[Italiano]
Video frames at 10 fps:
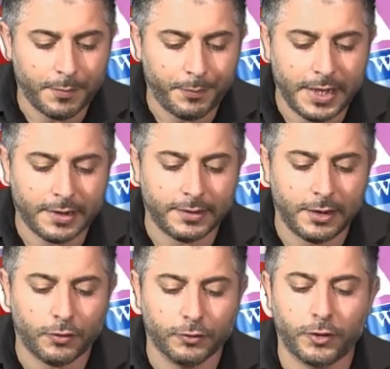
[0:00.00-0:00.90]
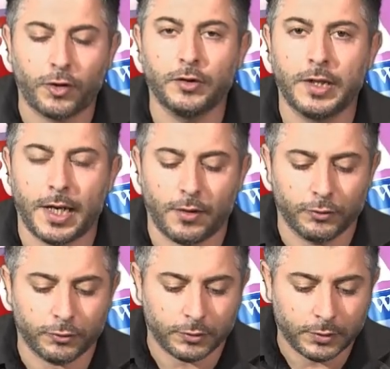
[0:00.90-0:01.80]
Perde il controllo
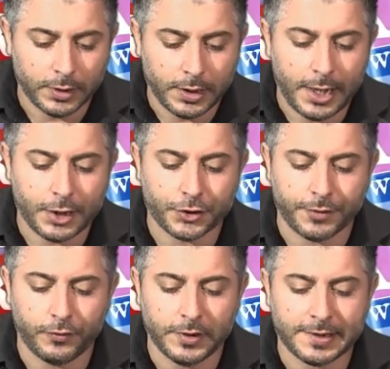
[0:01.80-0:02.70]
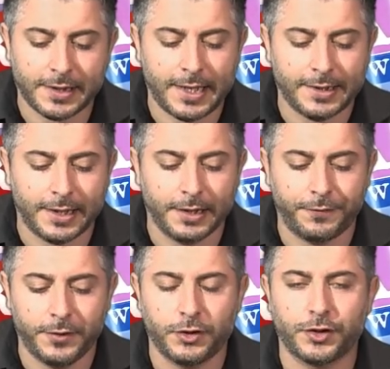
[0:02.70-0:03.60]
dell'auto, esce fuori strada e
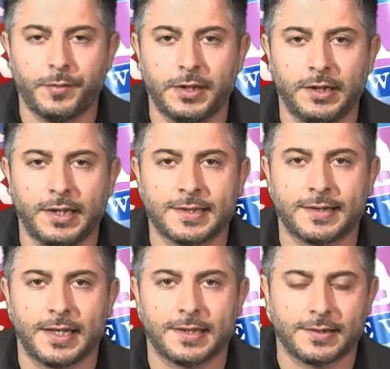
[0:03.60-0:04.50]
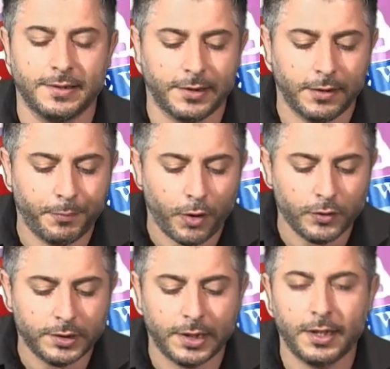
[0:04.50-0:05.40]
finisce per incastrarsi tra il
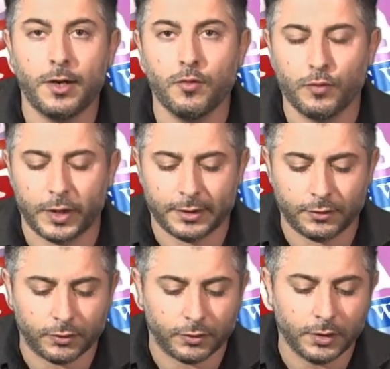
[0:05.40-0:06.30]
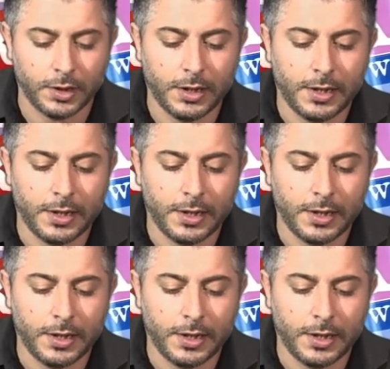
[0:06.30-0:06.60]
ponte e un muretto.